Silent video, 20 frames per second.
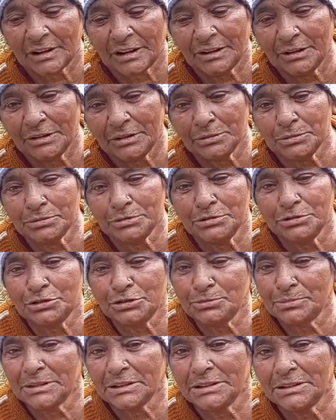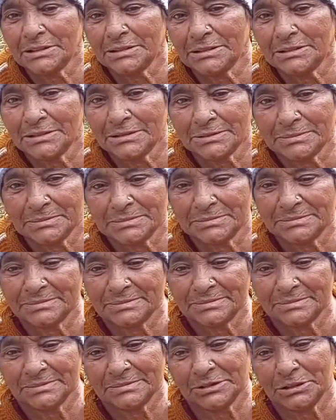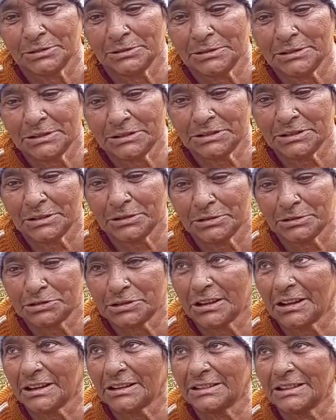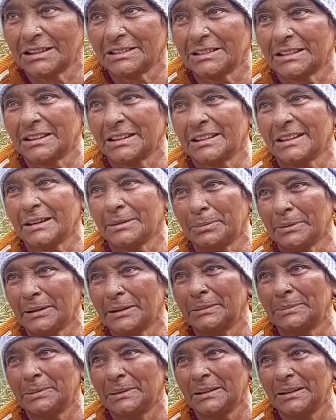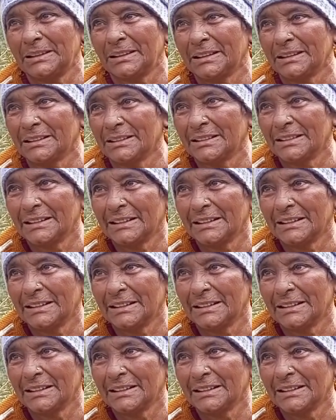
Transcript: करो कुछ मदद थोड़े चलो चार दिन ठंडा पानी पी लिया